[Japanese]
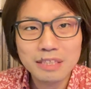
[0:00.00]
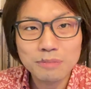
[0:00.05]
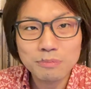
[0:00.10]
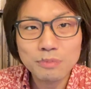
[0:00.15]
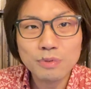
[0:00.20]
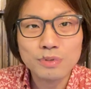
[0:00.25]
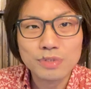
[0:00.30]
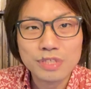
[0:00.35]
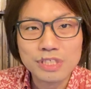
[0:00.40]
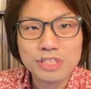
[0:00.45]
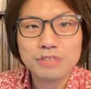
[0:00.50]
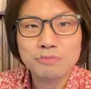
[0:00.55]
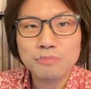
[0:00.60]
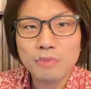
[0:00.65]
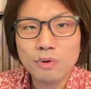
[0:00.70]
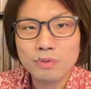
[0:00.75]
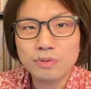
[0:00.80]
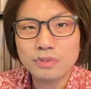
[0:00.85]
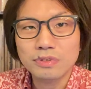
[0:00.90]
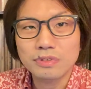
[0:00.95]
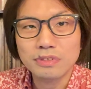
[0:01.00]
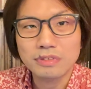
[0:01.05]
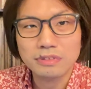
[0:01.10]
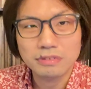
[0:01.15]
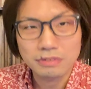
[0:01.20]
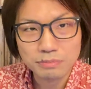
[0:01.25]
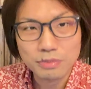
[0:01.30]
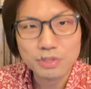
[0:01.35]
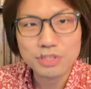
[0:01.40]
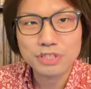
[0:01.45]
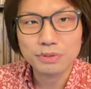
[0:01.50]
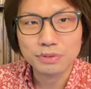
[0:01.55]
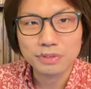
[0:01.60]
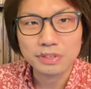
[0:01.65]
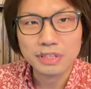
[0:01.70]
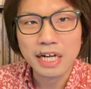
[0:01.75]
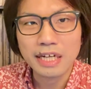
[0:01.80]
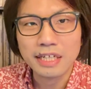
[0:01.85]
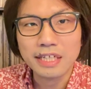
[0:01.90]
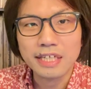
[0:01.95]
もう質問もちろ
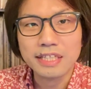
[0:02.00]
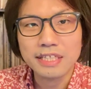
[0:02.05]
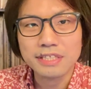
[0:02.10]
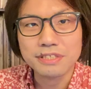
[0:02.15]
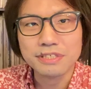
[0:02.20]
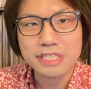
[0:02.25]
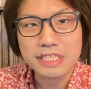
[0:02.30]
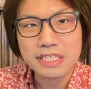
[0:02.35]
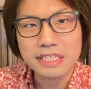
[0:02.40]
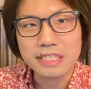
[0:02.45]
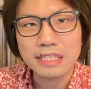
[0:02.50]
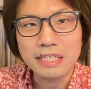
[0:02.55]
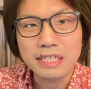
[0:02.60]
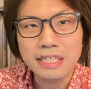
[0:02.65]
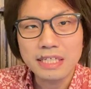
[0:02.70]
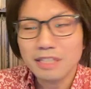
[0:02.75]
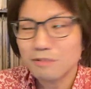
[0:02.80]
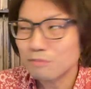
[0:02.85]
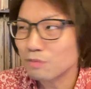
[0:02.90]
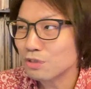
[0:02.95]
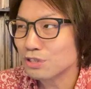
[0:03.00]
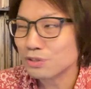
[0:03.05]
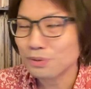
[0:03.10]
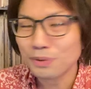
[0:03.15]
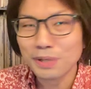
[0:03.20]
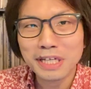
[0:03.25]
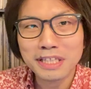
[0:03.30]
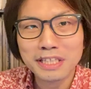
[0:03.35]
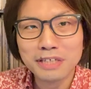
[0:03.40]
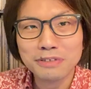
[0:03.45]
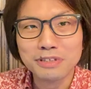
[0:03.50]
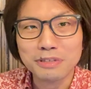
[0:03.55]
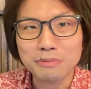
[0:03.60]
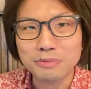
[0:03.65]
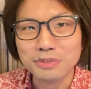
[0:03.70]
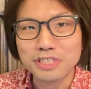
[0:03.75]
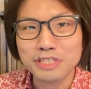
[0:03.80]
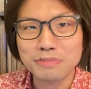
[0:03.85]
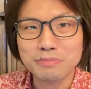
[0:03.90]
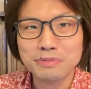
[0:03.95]
ん歓迎ですし、もしそれがなくて
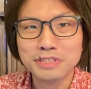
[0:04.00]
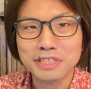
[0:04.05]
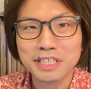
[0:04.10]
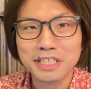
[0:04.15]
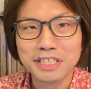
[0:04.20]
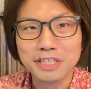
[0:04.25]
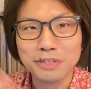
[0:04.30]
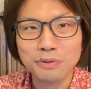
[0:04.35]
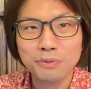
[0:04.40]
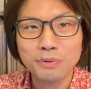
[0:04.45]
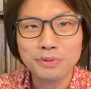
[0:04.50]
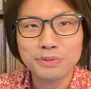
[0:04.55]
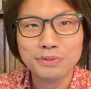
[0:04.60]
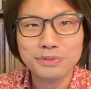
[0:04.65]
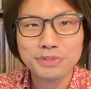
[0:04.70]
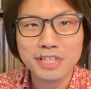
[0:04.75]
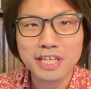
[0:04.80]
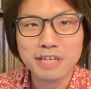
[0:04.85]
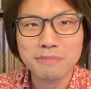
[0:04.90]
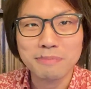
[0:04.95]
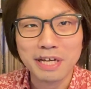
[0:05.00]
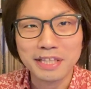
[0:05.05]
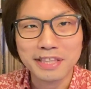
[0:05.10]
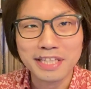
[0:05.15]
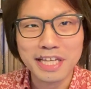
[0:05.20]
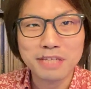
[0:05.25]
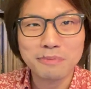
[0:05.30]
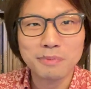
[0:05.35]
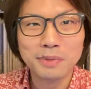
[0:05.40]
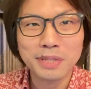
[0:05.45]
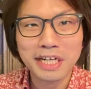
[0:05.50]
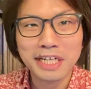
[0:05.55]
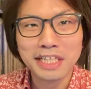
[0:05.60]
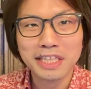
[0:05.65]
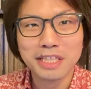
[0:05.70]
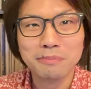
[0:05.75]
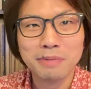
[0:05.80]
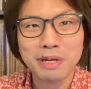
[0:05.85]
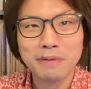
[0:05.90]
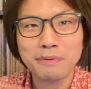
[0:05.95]
も自分的にこういうテーマ、何もな
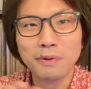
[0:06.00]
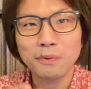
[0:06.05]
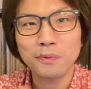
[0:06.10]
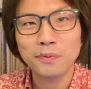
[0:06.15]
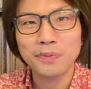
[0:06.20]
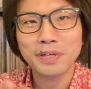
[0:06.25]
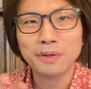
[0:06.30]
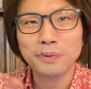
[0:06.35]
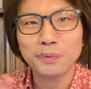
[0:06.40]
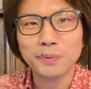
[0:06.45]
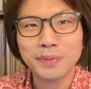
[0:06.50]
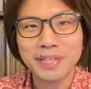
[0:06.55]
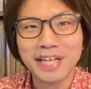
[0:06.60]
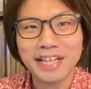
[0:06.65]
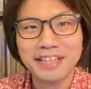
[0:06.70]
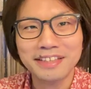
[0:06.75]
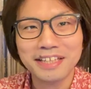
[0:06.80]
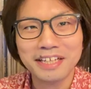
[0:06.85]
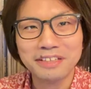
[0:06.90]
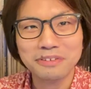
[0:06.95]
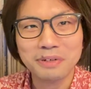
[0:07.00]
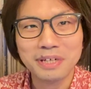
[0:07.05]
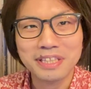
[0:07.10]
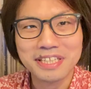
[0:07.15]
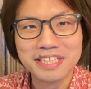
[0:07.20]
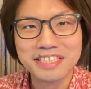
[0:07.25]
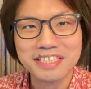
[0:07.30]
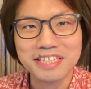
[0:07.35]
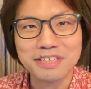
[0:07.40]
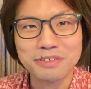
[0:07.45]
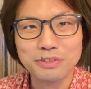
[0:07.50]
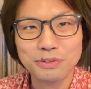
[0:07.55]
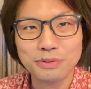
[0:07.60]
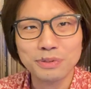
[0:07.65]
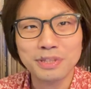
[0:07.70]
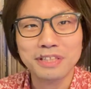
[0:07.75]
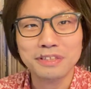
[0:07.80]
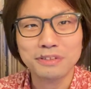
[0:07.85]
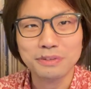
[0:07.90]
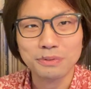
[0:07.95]
かった場合はこんなことを淡々と話していく
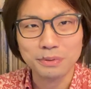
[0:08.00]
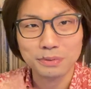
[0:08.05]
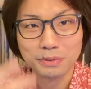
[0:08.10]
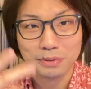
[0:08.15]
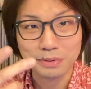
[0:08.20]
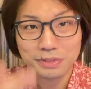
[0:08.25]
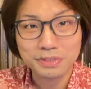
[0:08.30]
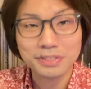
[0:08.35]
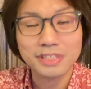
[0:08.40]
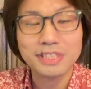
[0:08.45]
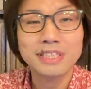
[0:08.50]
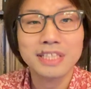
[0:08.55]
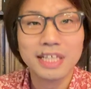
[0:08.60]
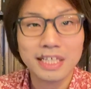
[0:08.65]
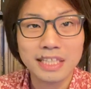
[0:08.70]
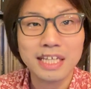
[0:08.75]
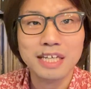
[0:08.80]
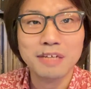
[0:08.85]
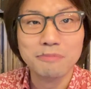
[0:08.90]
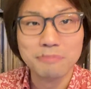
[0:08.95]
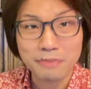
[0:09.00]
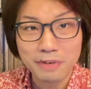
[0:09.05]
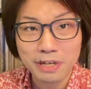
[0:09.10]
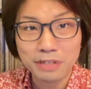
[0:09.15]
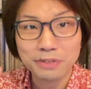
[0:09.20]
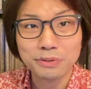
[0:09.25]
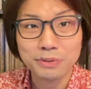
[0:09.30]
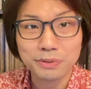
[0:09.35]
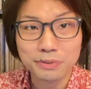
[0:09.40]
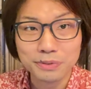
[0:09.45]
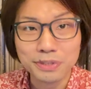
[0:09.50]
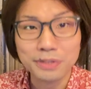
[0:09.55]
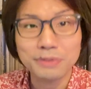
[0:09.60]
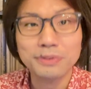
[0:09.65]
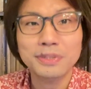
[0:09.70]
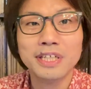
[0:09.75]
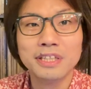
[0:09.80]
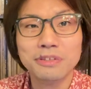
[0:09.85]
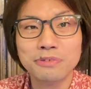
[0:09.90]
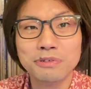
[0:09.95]
よなんていうことを Twitter で魅惑の国
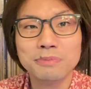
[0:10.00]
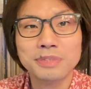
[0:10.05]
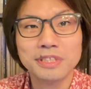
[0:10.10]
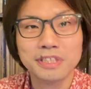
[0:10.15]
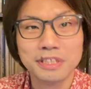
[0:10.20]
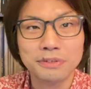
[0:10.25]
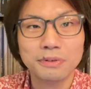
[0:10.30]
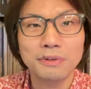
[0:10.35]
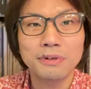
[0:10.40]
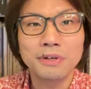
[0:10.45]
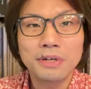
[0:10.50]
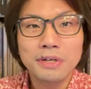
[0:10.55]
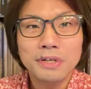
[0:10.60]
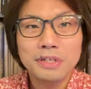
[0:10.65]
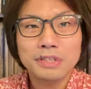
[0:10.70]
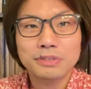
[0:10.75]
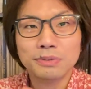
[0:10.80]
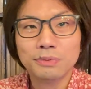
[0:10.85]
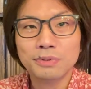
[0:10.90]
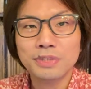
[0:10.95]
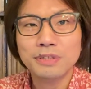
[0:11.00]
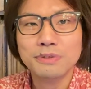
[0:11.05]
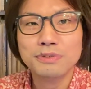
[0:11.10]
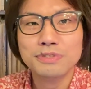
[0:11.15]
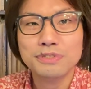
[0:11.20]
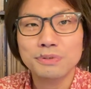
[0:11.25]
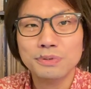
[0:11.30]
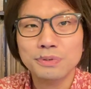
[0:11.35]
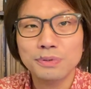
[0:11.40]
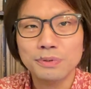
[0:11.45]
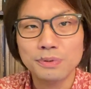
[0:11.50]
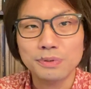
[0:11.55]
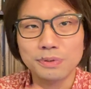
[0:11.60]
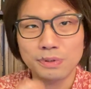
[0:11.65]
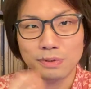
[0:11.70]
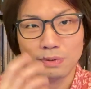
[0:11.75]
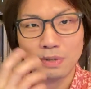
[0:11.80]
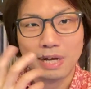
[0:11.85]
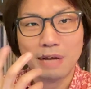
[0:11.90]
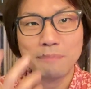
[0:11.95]
をでやっておりますけど、そこで後ほ
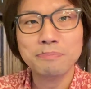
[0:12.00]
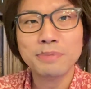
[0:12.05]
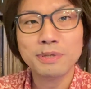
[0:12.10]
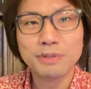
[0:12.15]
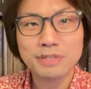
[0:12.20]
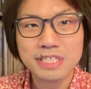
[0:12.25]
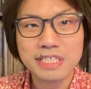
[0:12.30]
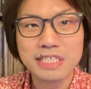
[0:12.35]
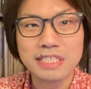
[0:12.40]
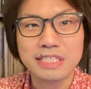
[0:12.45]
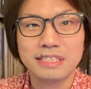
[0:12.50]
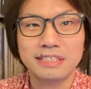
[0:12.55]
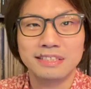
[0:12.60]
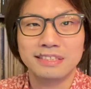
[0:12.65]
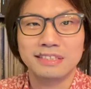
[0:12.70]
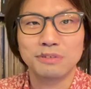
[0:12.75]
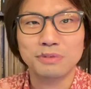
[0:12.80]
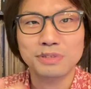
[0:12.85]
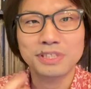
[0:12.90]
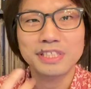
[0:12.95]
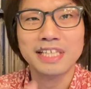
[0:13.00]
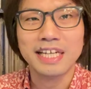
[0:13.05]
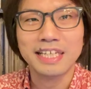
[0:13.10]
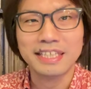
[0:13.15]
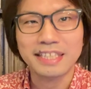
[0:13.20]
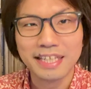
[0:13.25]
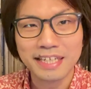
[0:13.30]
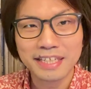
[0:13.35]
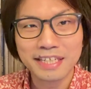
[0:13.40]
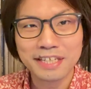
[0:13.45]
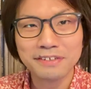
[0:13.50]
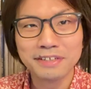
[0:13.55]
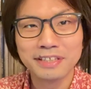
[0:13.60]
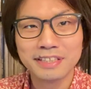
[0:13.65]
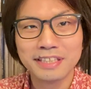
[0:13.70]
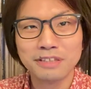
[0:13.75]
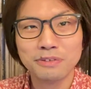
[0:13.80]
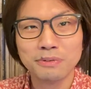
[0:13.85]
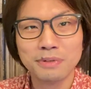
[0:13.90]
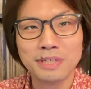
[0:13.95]
ど発表し、お付き合いいただける
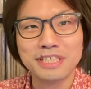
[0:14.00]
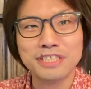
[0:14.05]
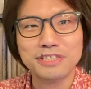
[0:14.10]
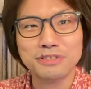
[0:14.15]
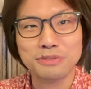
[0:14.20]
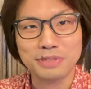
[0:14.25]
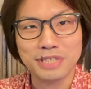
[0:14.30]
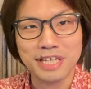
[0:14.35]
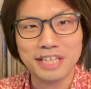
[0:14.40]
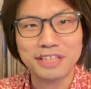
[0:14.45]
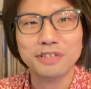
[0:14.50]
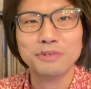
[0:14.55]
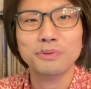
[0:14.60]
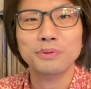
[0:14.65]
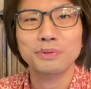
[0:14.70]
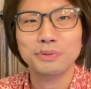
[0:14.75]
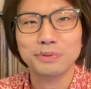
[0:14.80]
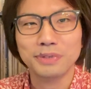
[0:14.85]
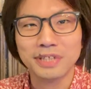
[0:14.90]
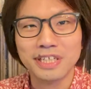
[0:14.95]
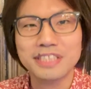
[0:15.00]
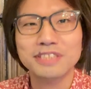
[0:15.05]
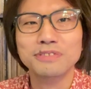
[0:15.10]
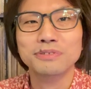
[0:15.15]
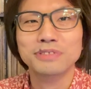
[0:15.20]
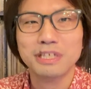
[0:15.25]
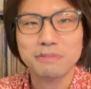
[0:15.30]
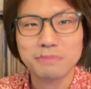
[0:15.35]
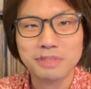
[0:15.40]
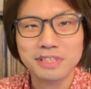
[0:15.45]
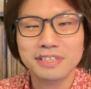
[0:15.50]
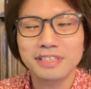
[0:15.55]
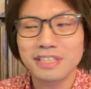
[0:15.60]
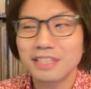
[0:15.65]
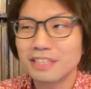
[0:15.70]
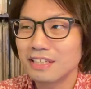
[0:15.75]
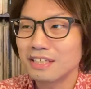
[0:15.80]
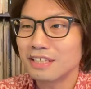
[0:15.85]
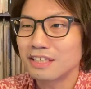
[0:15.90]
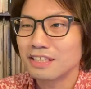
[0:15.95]
方とは一緒にやっていこうというような感じでございます。
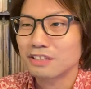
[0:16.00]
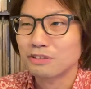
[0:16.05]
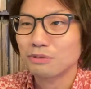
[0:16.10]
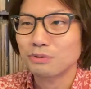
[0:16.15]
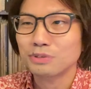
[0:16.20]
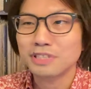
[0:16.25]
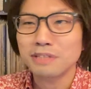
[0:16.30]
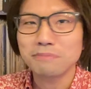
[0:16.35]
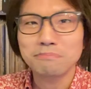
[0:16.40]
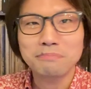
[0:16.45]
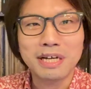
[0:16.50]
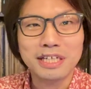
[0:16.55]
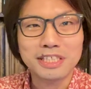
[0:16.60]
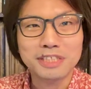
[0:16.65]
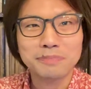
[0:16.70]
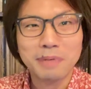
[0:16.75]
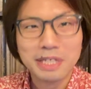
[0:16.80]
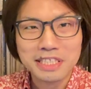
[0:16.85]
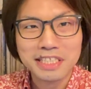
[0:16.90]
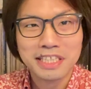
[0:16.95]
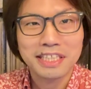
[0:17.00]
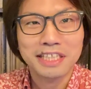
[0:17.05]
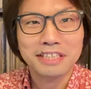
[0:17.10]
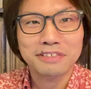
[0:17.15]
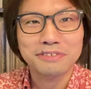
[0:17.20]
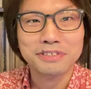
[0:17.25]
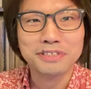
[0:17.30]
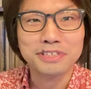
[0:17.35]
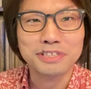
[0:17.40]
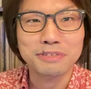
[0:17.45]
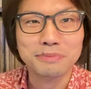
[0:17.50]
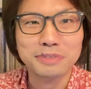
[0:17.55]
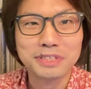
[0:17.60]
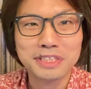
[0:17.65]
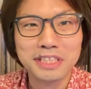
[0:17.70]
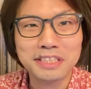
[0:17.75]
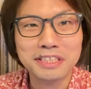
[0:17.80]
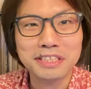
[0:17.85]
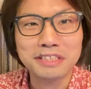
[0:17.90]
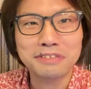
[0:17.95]
当然まあスパチャなんていうシステムを
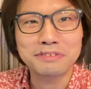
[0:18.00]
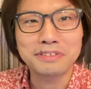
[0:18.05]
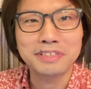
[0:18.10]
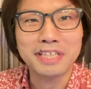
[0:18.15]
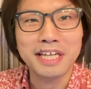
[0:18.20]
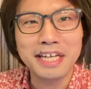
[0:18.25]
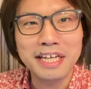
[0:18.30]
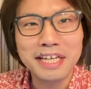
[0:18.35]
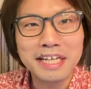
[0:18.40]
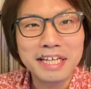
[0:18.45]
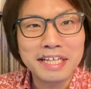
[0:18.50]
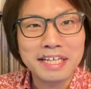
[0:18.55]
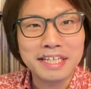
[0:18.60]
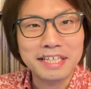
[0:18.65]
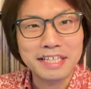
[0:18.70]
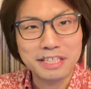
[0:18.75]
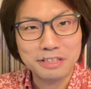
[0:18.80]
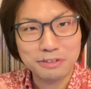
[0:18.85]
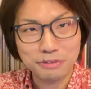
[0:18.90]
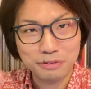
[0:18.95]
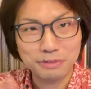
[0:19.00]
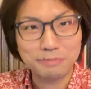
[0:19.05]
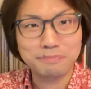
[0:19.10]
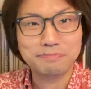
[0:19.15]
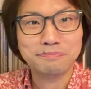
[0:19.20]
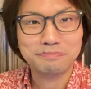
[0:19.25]
使っていくんで、えっと、